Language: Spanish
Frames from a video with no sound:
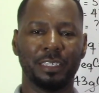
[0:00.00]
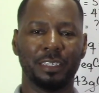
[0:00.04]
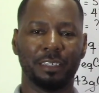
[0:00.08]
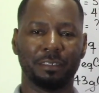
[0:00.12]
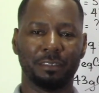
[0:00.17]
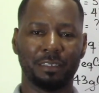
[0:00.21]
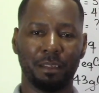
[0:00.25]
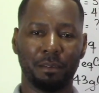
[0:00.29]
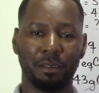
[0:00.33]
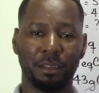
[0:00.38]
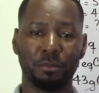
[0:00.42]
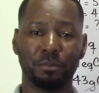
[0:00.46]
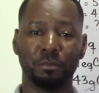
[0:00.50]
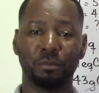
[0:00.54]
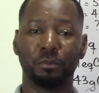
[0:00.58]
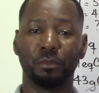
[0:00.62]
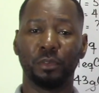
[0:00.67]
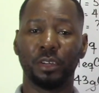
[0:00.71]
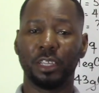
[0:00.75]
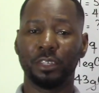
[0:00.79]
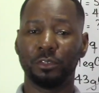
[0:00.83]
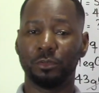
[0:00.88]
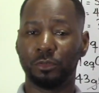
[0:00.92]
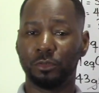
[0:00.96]
Ya saben,
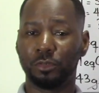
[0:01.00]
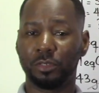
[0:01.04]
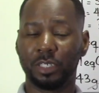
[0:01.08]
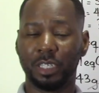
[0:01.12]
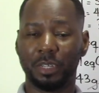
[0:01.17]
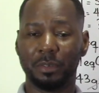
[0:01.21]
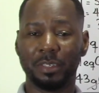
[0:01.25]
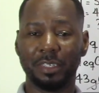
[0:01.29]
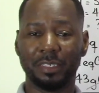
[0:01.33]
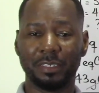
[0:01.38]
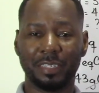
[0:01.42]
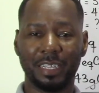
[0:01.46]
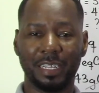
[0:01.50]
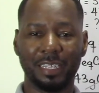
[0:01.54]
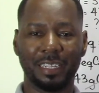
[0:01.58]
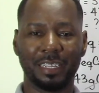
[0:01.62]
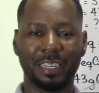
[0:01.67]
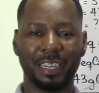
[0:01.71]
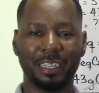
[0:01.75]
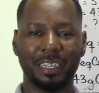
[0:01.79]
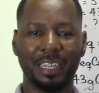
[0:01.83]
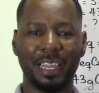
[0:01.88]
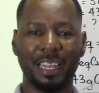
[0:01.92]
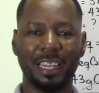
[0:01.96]
pueden suscribirse al
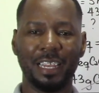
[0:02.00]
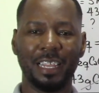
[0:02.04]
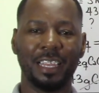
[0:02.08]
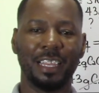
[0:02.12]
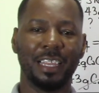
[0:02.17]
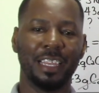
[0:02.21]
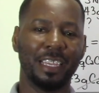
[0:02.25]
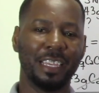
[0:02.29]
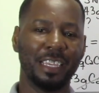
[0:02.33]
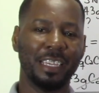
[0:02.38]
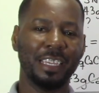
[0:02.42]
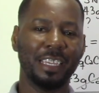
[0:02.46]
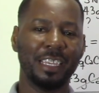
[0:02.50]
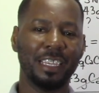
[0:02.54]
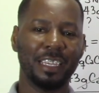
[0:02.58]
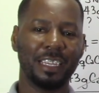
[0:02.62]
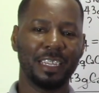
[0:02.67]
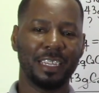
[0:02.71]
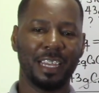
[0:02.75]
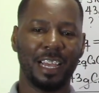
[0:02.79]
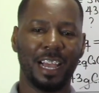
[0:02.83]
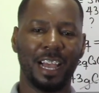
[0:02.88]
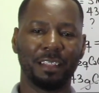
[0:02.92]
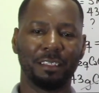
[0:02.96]
canal
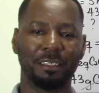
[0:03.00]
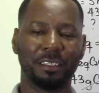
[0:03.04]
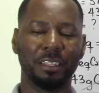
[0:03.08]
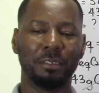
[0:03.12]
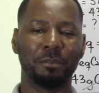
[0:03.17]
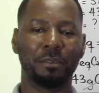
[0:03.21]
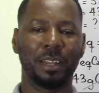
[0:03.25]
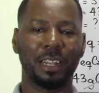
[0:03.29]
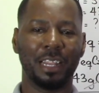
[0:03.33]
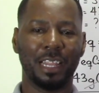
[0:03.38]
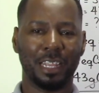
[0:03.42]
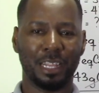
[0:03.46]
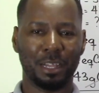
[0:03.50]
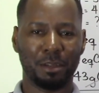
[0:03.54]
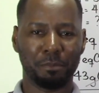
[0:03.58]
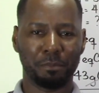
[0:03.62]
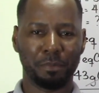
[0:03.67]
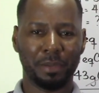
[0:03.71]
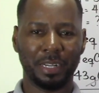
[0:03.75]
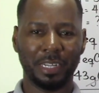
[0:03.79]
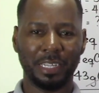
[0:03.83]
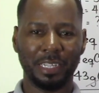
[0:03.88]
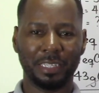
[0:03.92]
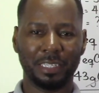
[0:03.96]
y activar la
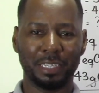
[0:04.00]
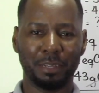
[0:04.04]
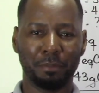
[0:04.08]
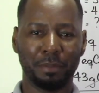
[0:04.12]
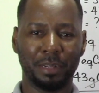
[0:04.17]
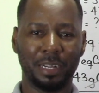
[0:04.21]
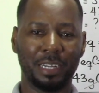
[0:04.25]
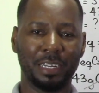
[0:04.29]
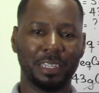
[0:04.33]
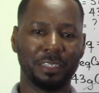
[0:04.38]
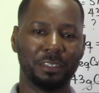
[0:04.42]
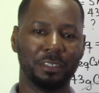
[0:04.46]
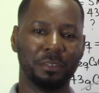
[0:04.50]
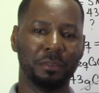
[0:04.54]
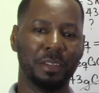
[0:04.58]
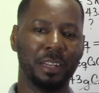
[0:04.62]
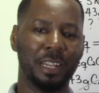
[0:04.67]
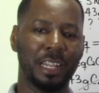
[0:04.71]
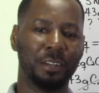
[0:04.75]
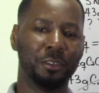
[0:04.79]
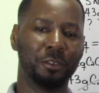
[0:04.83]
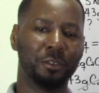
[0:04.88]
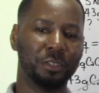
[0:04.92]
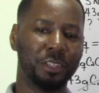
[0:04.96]
campanita para
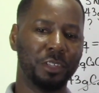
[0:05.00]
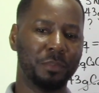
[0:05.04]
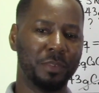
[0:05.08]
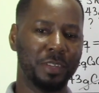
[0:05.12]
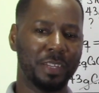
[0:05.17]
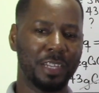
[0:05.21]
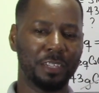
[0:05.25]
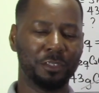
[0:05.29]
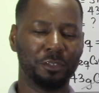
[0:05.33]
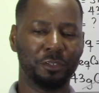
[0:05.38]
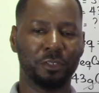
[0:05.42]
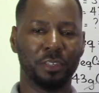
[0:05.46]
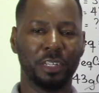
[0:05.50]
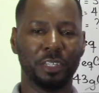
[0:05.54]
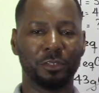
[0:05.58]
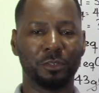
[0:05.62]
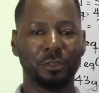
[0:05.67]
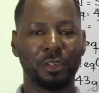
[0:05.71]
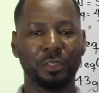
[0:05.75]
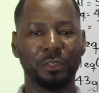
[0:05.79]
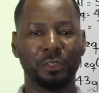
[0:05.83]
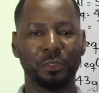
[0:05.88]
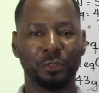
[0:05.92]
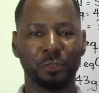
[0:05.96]
recibir las
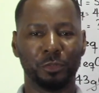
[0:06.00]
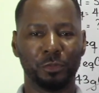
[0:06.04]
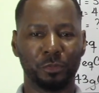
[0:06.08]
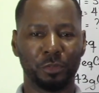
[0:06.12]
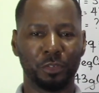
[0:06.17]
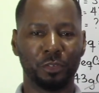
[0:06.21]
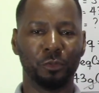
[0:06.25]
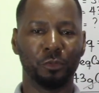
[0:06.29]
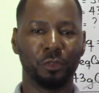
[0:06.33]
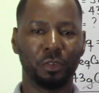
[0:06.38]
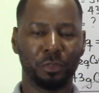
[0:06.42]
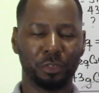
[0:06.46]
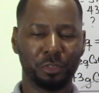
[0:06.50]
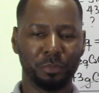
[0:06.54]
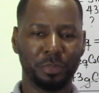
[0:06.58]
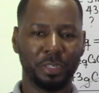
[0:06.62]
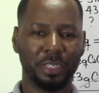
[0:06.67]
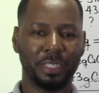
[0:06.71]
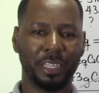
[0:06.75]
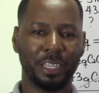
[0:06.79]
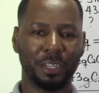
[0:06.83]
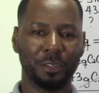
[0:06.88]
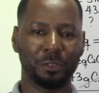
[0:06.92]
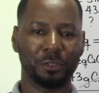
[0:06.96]
notificaciones cuando subo nuevos
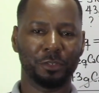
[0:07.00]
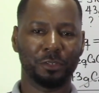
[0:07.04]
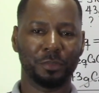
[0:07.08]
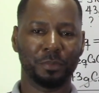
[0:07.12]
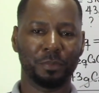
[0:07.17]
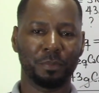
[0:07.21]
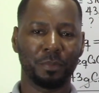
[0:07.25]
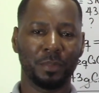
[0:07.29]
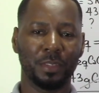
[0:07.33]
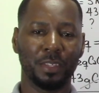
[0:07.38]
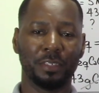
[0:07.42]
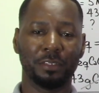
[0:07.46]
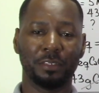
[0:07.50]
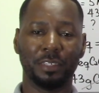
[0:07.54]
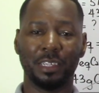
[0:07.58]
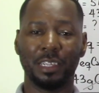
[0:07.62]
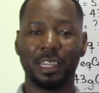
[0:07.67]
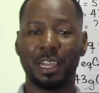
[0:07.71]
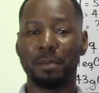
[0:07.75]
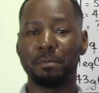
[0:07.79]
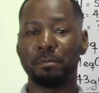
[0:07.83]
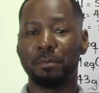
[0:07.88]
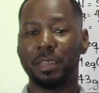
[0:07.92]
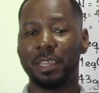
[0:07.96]
videos.
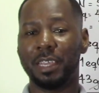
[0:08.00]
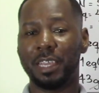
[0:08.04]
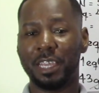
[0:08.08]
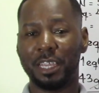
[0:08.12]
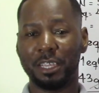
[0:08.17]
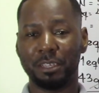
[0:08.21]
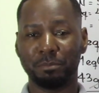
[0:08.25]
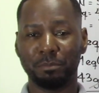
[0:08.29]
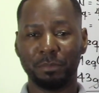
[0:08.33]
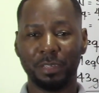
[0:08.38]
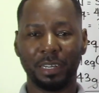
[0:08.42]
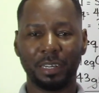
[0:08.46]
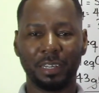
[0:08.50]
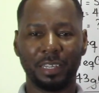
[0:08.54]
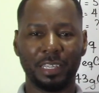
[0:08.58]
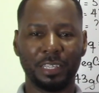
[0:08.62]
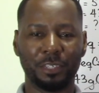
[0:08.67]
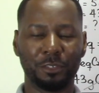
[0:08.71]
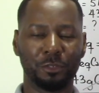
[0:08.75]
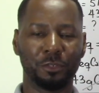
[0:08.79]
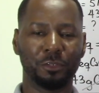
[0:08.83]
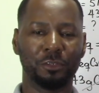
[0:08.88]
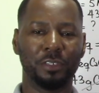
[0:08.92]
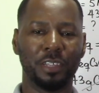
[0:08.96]
Síganme en mis
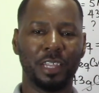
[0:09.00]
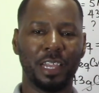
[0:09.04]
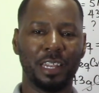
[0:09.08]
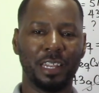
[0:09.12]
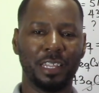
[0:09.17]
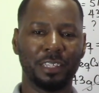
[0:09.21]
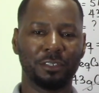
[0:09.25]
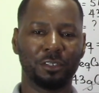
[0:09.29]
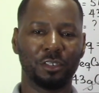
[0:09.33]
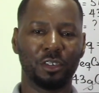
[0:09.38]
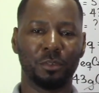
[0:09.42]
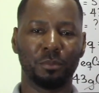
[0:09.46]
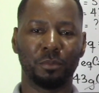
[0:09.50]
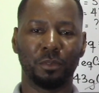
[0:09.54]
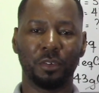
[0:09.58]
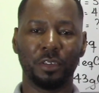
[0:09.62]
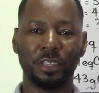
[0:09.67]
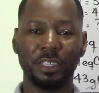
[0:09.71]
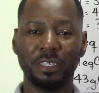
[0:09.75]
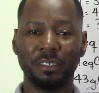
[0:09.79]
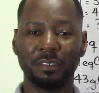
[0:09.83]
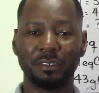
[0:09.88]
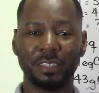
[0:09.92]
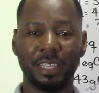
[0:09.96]
redes sociales
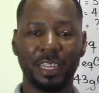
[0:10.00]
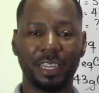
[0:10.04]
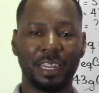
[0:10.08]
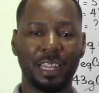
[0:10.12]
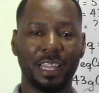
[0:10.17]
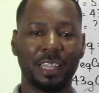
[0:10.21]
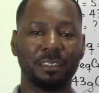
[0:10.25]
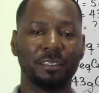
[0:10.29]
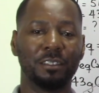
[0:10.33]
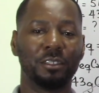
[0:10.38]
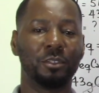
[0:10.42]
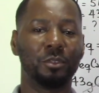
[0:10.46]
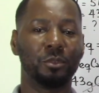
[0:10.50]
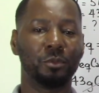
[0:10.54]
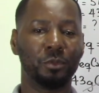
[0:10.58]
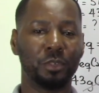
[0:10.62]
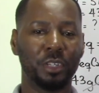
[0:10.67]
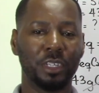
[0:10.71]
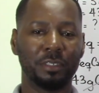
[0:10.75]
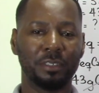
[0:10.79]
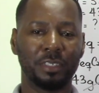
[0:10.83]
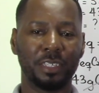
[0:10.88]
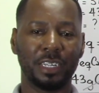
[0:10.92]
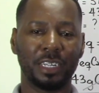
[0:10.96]
como Instagram,
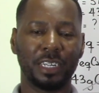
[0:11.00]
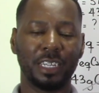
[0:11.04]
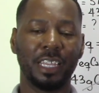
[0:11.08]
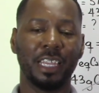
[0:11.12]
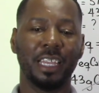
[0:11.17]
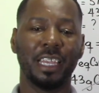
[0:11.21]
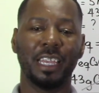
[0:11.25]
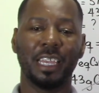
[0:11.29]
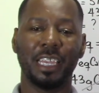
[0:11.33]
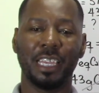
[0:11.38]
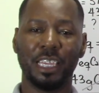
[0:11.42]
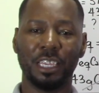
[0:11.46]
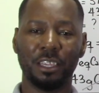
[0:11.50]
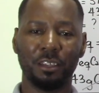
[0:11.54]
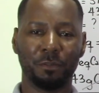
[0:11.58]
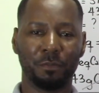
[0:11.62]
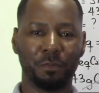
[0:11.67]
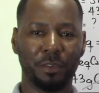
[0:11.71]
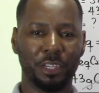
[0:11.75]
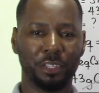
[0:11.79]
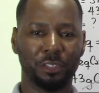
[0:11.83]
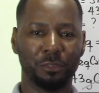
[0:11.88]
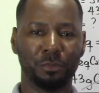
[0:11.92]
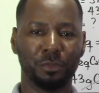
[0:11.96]
Twitter y
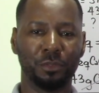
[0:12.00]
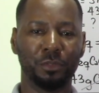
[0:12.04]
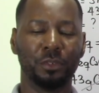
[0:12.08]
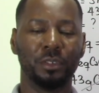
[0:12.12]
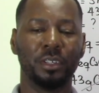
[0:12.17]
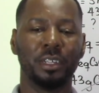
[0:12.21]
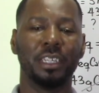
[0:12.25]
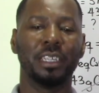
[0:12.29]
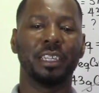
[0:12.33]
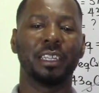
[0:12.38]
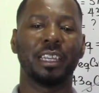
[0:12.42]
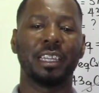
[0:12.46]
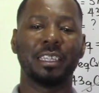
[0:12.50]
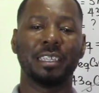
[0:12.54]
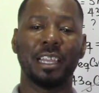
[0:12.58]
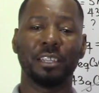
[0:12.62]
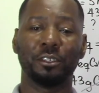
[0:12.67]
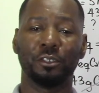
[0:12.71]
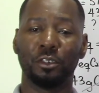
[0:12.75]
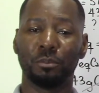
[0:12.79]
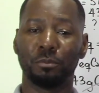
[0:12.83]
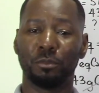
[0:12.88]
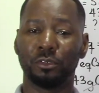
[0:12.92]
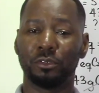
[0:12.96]
Facebook, que
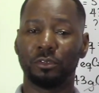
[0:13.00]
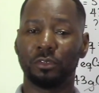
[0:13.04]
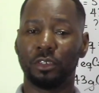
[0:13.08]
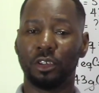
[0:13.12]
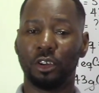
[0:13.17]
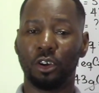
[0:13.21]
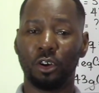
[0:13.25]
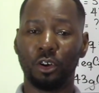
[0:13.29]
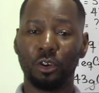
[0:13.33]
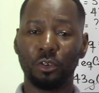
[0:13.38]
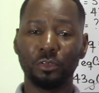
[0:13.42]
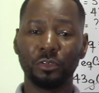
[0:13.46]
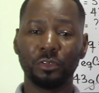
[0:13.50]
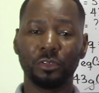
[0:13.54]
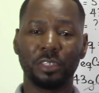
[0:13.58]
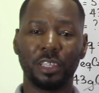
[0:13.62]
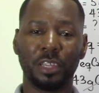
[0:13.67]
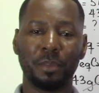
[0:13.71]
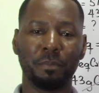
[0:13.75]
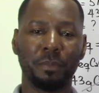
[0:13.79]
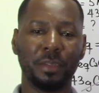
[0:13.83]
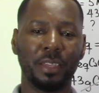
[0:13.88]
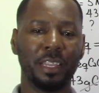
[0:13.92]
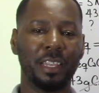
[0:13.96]
ya somos
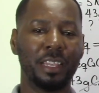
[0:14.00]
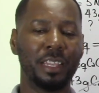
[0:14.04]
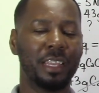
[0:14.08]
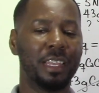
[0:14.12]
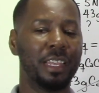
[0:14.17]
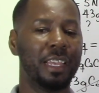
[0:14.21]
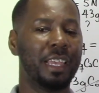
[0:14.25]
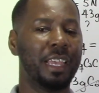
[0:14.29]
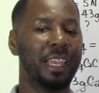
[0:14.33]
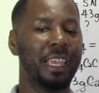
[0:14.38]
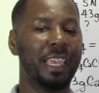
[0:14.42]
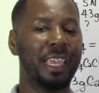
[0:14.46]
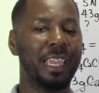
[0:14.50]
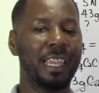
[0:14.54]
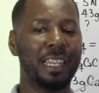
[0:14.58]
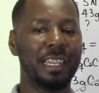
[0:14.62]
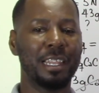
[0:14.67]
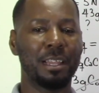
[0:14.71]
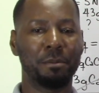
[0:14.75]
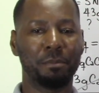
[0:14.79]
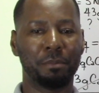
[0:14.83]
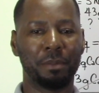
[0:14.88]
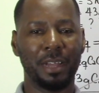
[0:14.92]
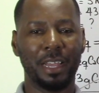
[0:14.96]
11.000
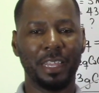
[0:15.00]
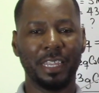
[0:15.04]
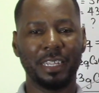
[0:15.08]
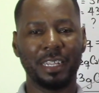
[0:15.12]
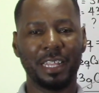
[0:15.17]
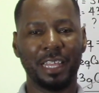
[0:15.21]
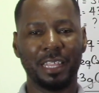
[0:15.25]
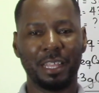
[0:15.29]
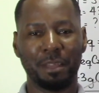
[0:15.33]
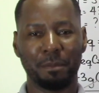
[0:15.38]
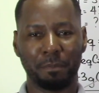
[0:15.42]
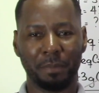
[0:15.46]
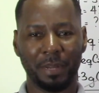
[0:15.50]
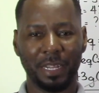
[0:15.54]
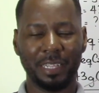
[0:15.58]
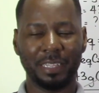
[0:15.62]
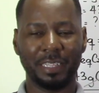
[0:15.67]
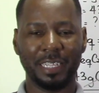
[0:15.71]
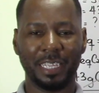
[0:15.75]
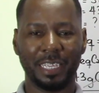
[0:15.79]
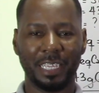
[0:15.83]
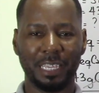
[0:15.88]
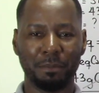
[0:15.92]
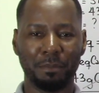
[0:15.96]
en la página de
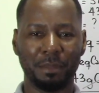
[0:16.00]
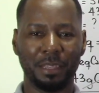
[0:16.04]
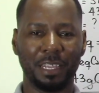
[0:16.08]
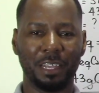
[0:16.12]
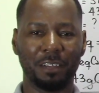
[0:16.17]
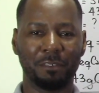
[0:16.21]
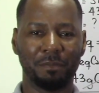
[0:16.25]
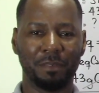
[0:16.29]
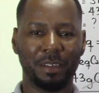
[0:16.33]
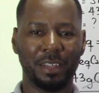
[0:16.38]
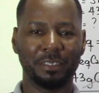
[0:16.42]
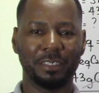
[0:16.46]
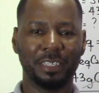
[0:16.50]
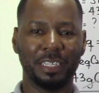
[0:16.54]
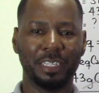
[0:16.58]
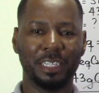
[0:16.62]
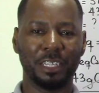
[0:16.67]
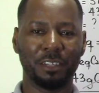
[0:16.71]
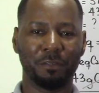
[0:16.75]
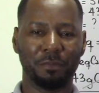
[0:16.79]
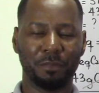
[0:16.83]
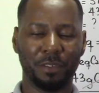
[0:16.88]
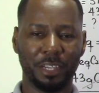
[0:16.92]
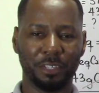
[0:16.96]
Aprende Química
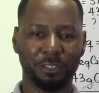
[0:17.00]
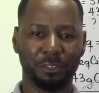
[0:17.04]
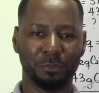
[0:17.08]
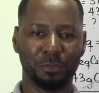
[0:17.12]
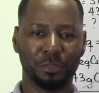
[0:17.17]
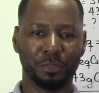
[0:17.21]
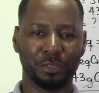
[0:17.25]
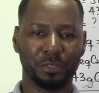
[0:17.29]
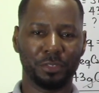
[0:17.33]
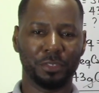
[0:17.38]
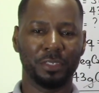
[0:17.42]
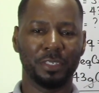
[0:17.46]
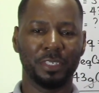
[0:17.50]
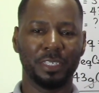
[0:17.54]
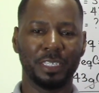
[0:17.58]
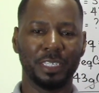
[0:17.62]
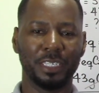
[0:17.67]
Fácil de Facebook.